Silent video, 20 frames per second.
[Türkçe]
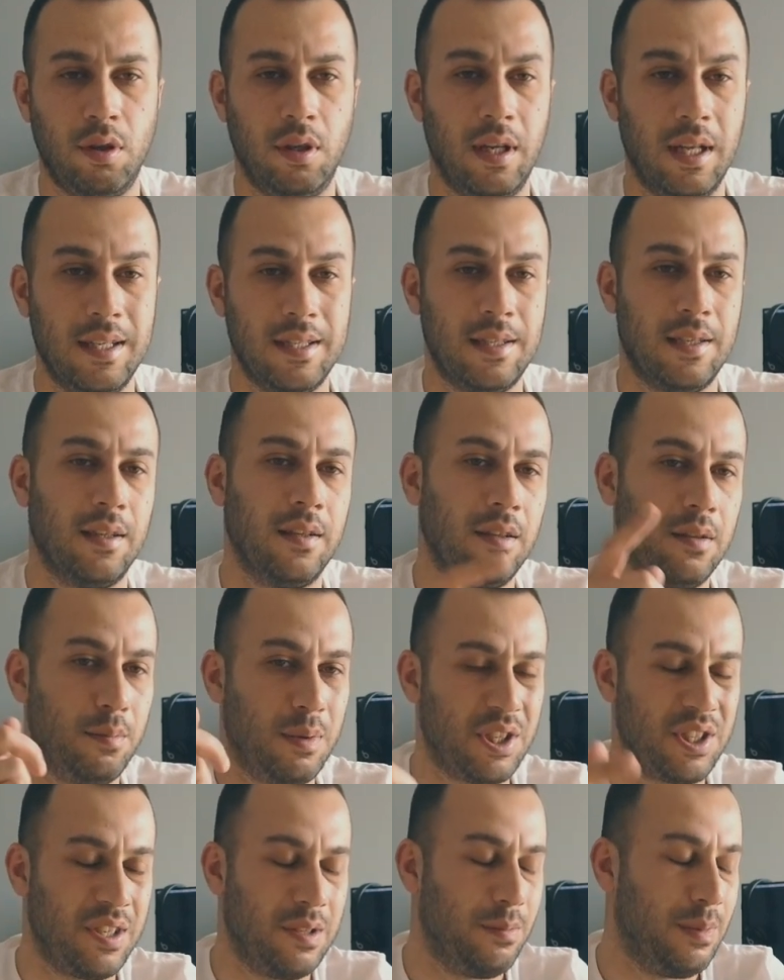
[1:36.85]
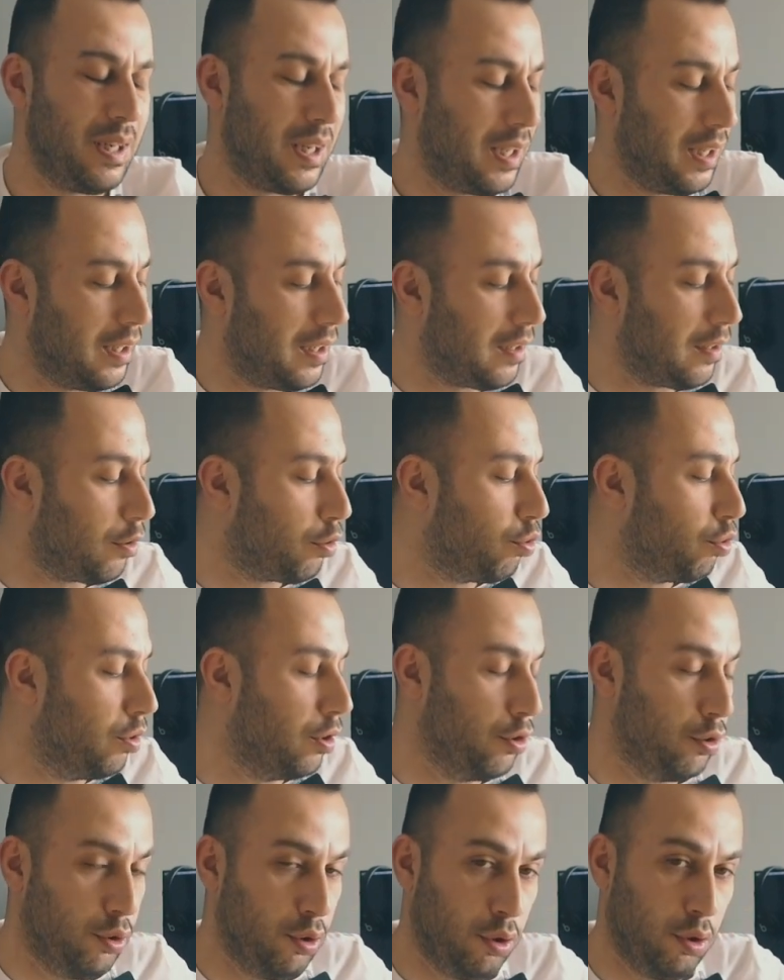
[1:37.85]
lens aralığını başka markalar da
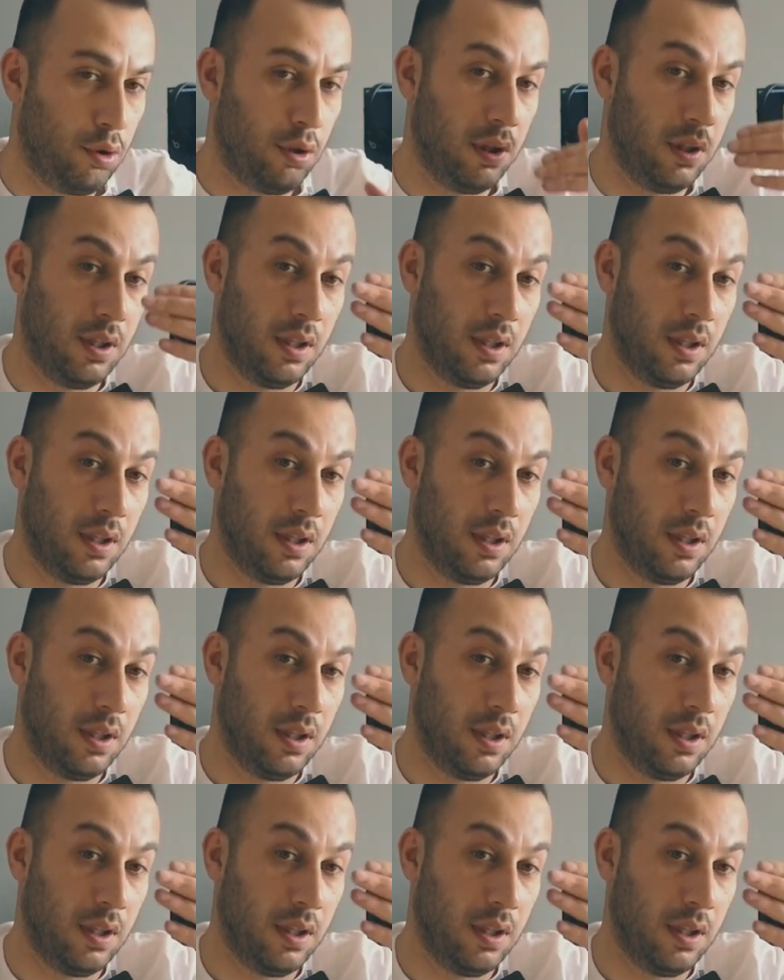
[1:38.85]
kullanıyor.